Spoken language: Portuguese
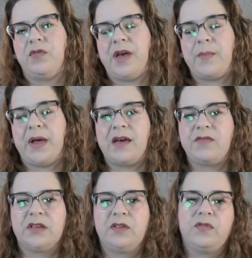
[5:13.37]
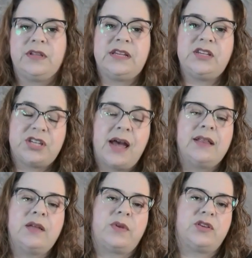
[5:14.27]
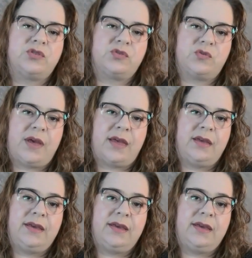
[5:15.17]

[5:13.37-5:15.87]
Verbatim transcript: Foi a palavra que foi deixada para Josué